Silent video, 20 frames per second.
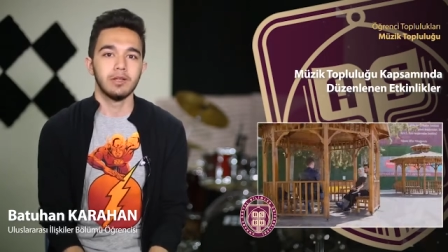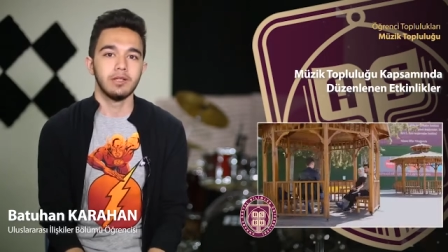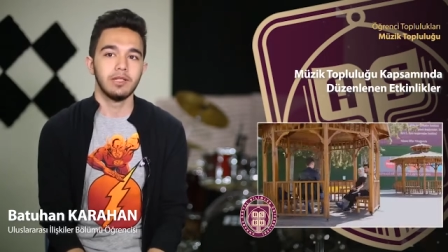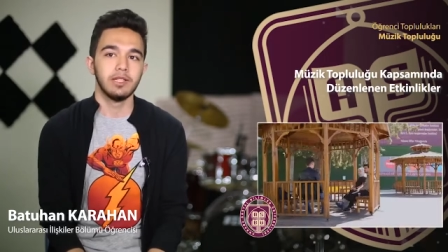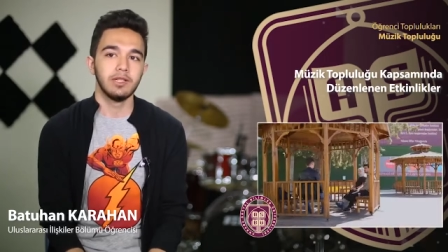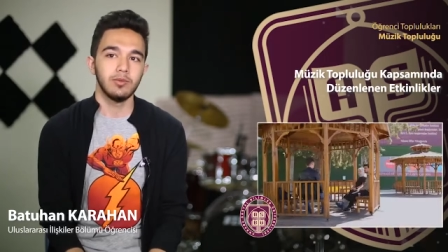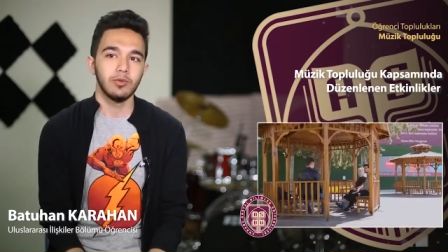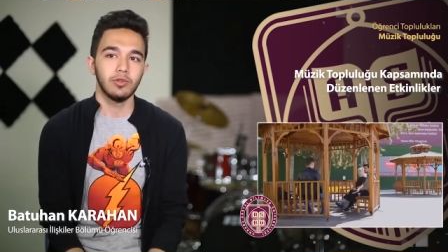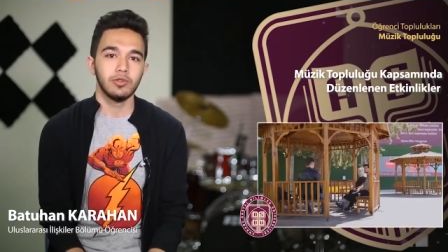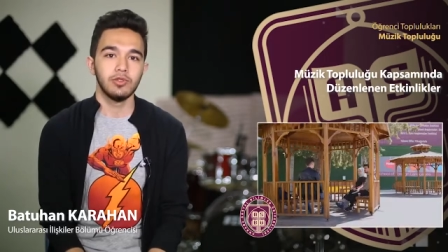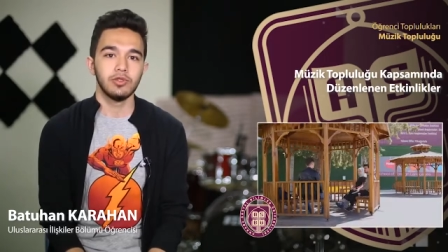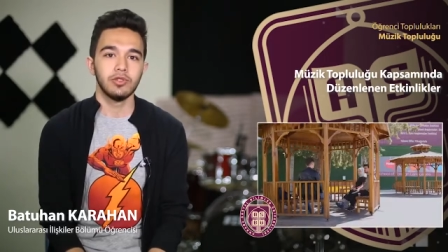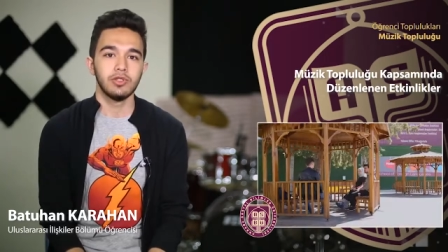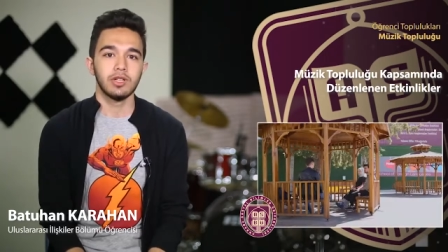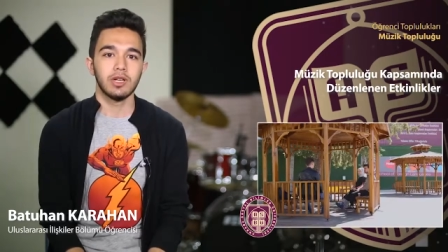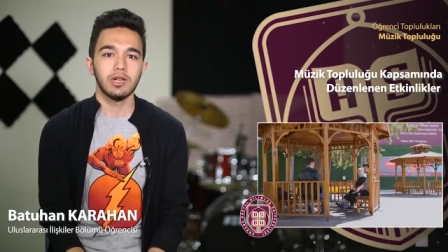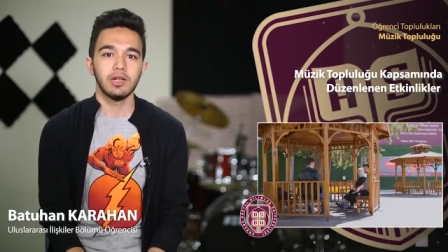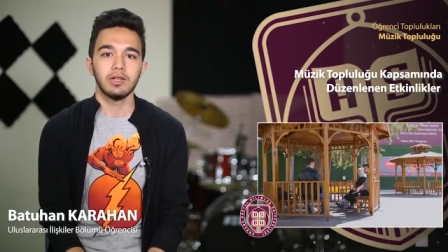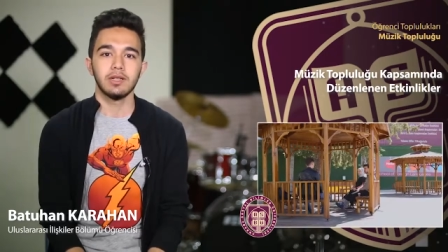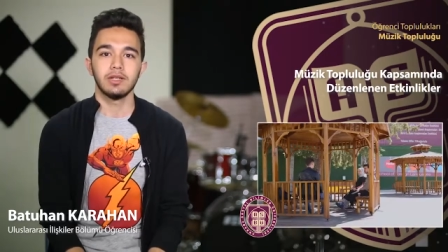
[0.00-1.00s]
Yıl
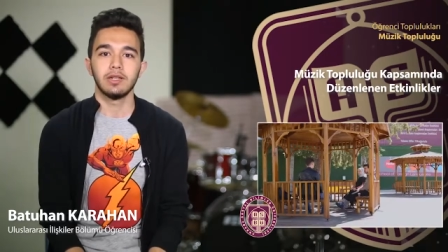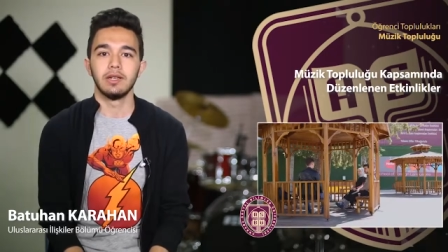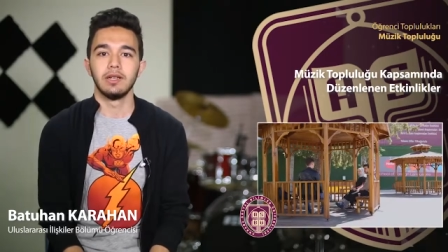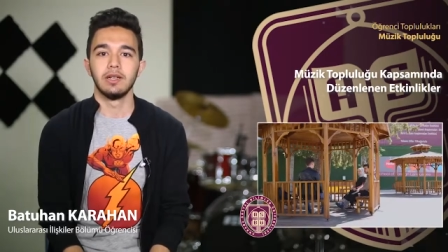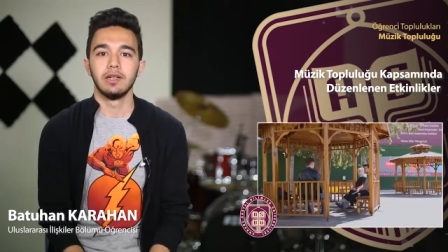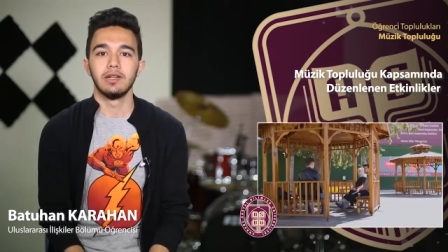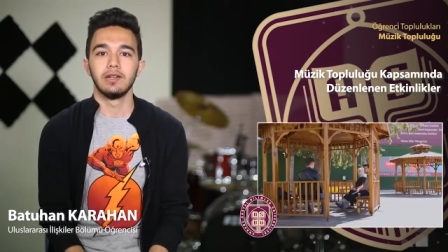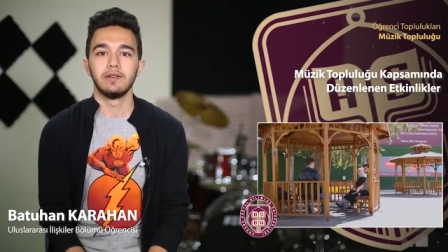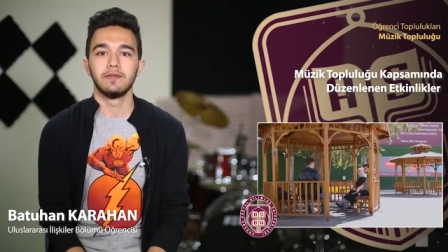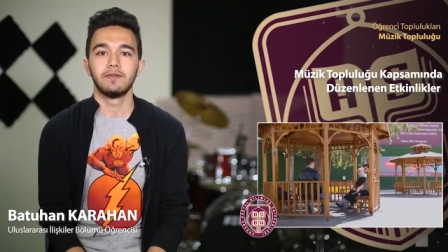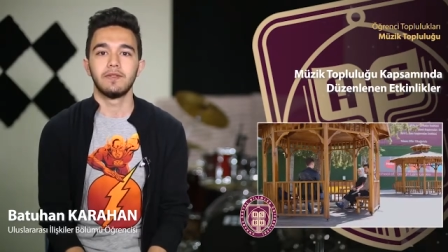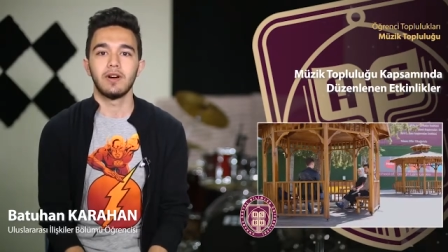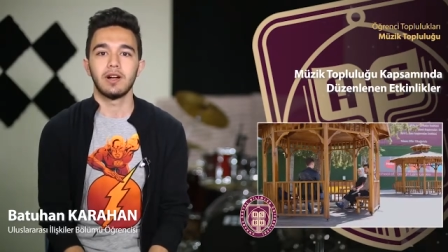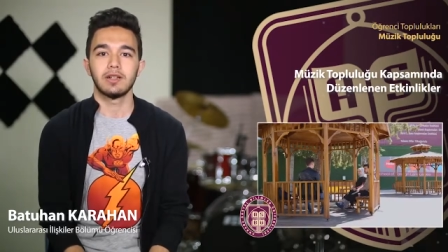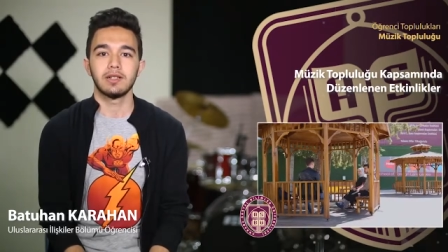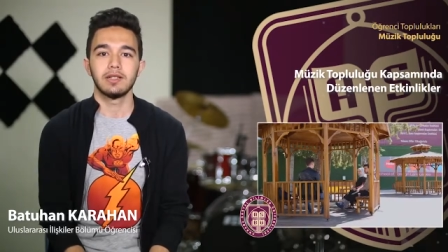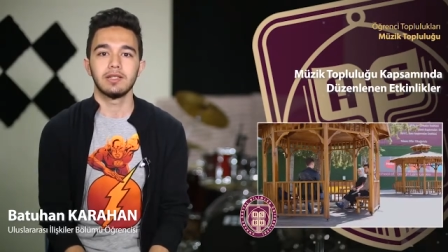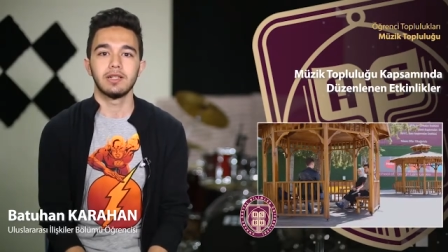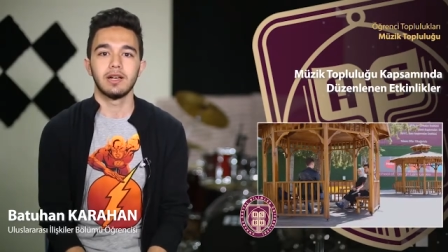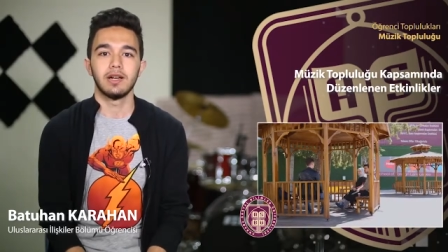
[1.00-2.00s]
boyunca e,
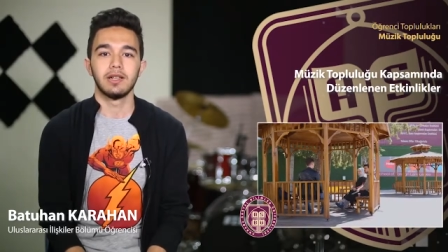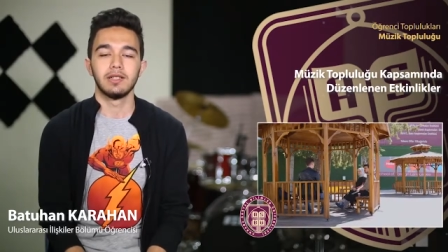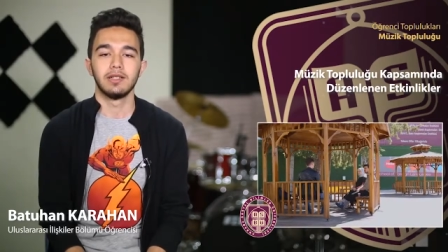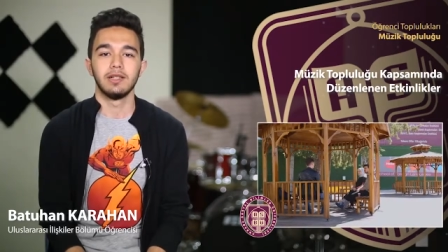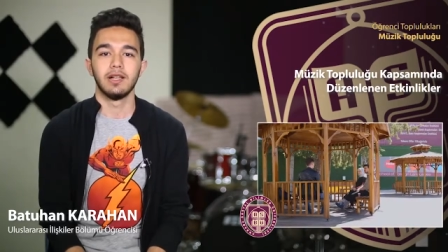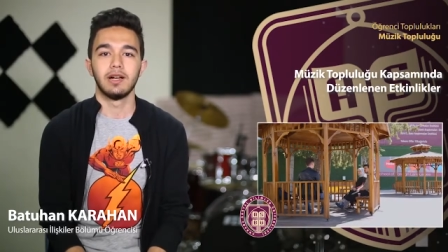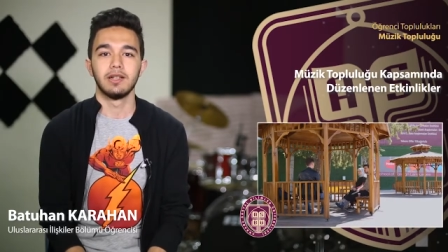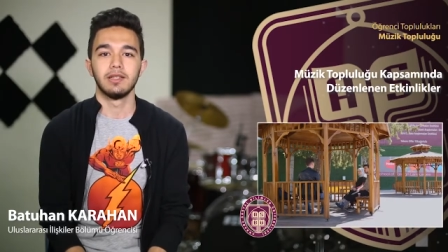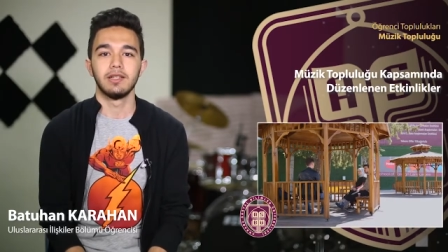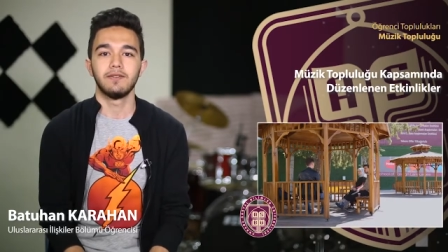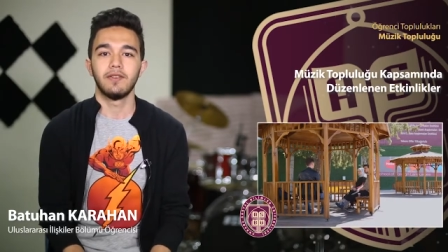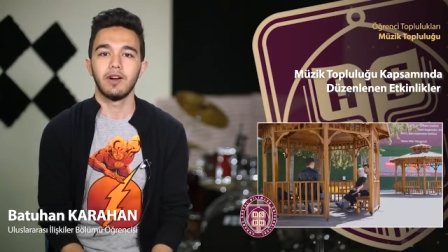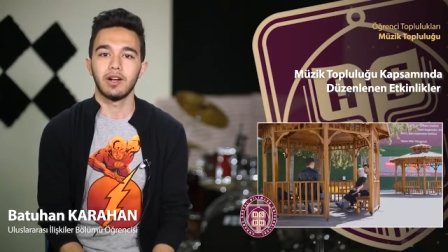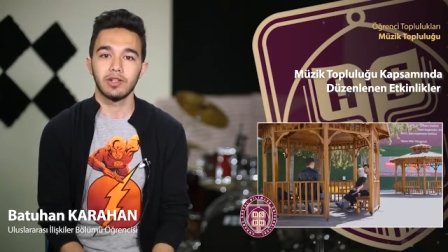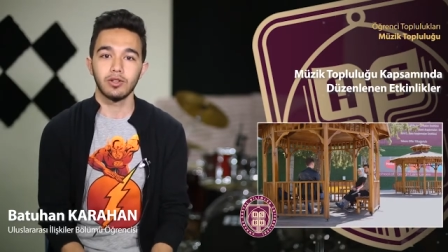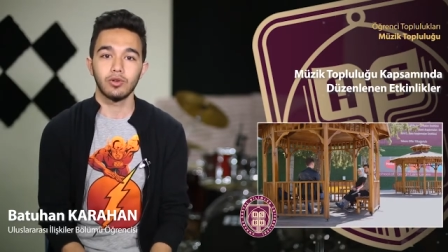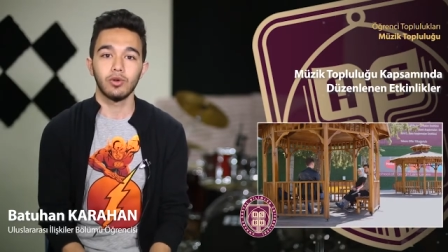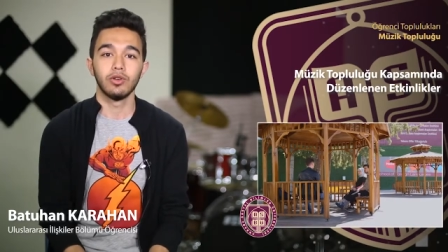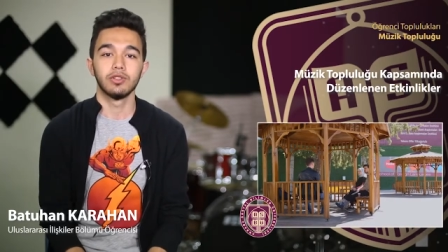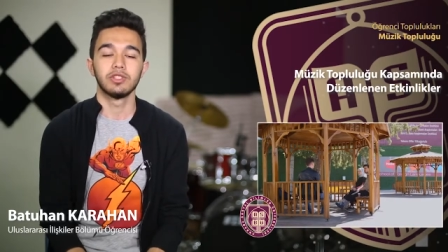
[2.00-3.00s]
farklı tarihlerde,
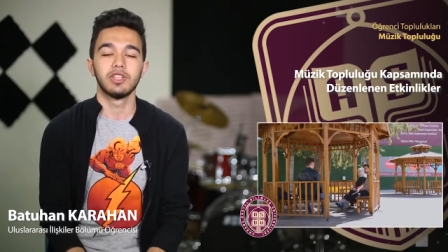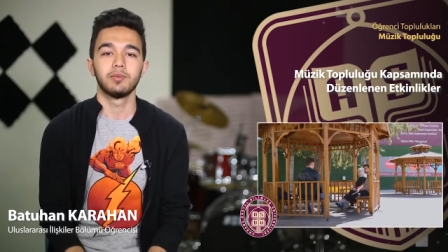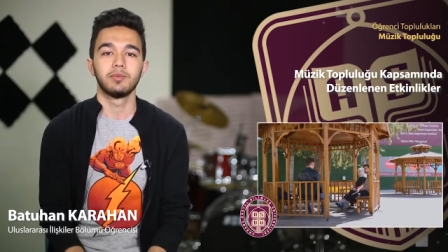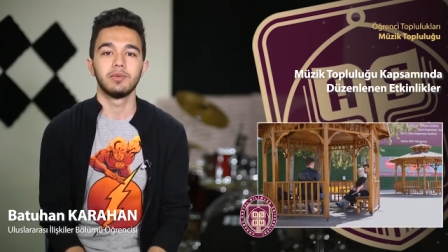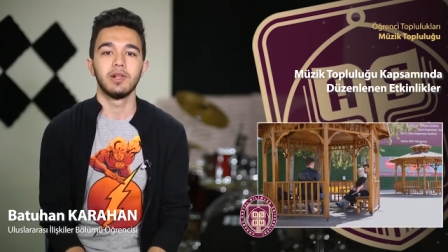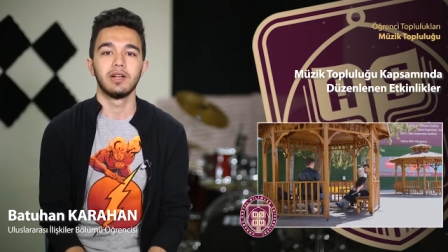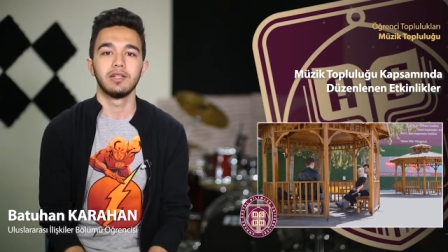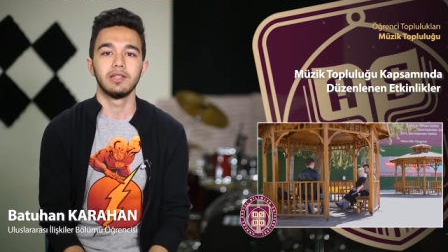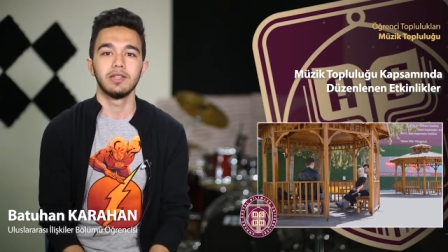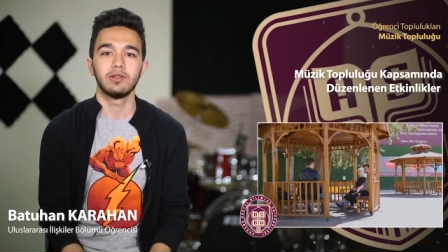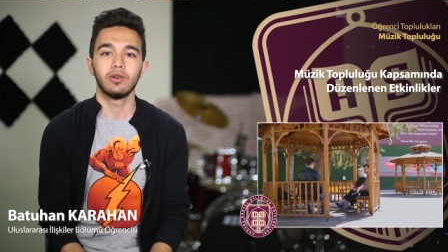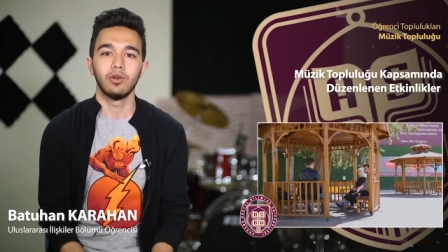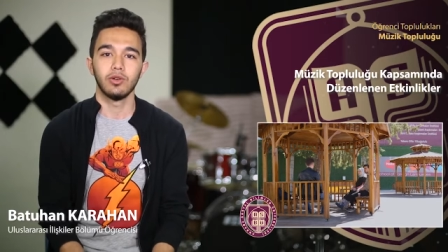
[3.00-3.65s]
farklı konseptlerde